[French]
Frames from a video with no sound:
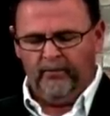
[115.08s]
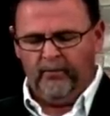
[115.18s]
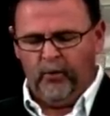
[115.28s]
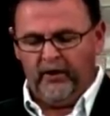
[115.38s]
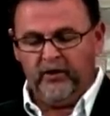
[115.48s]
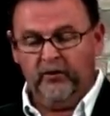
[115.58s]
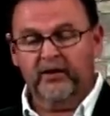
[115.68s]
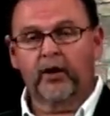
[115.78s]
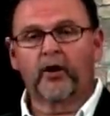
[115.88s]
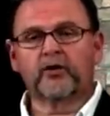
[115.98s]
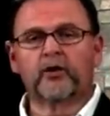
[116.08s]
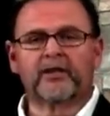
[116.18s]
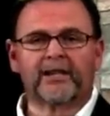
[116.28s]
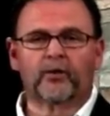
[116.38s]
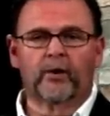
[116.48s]
pour les auditeurs sur le
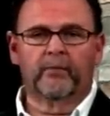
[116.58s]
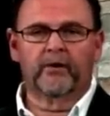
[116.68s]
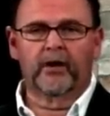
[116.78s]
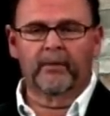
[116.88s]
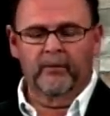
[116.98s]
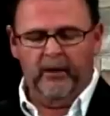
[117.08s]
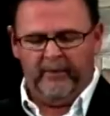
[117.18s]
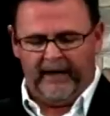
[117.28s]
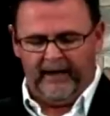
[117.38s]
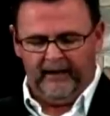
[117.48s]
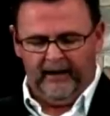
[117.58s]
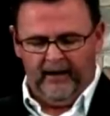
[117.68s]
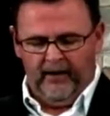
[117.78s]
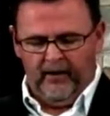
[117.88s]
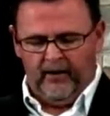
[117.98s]
site web de la Bible parle
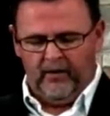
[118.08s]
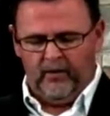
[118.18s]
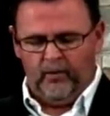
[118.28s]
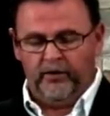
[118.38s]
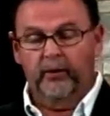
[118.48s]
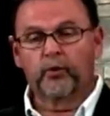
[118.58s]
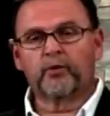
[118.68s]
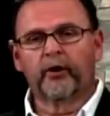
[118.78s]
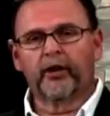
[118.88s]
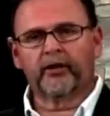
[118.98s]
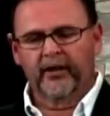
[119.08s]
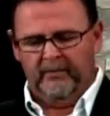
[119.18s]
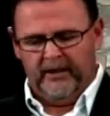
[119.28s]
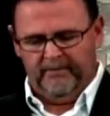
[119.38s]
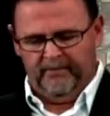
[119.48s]
au début du mois
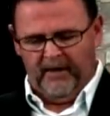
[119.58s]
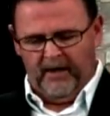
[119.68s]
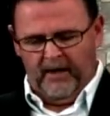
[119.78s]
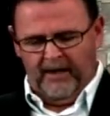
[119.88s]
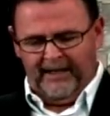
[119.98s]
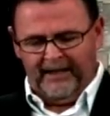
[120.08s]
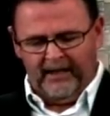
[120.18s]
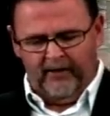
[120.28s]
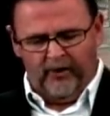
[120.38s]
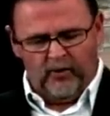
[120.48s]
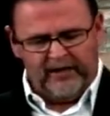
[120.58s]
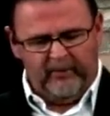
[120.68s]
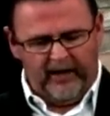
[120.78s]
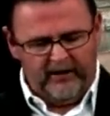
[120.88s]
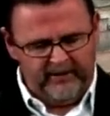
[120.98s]
d'octobre. La dernière fois qu'on s'est
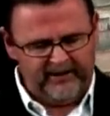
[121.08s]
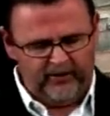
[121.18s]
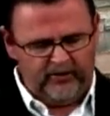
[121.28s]
parlé, Pasteur